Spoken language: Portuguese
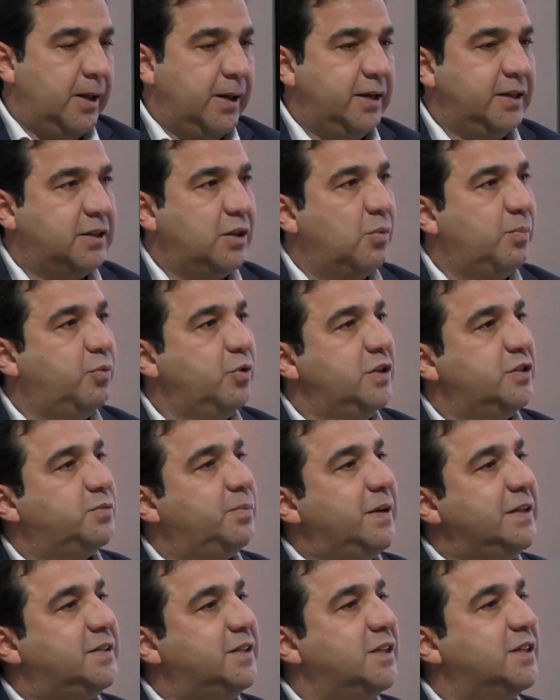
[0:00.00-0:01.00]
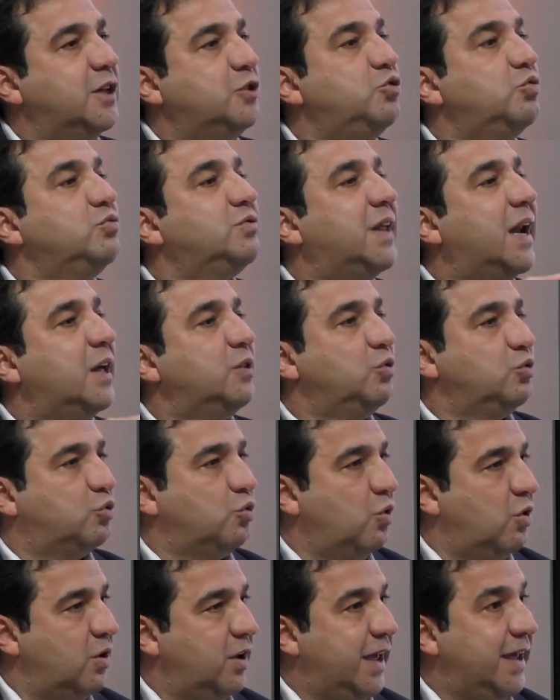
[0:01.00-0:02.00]
Então, por isso, precisa de um
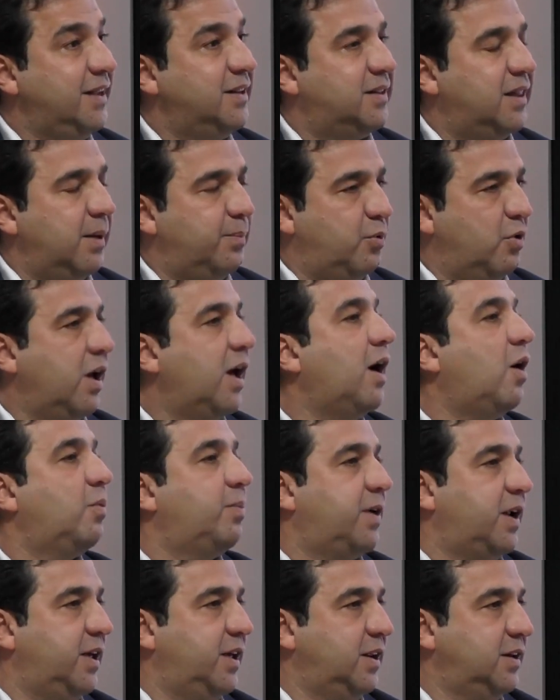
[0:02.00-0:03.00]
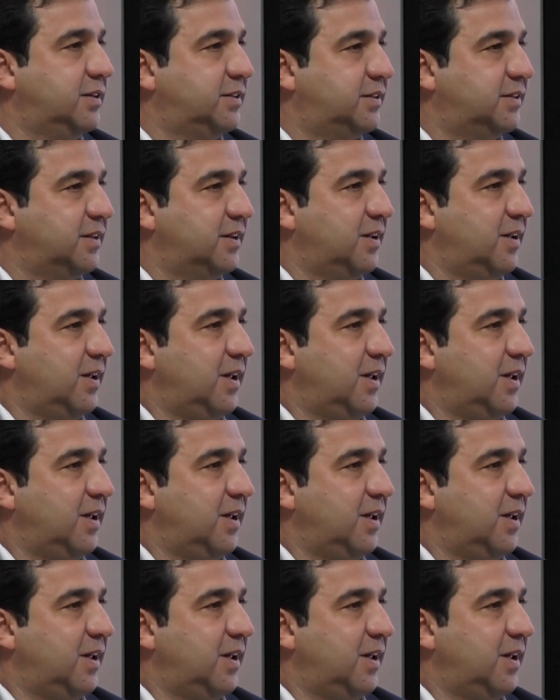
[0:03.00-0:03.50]
tradutor em tempo real para eles.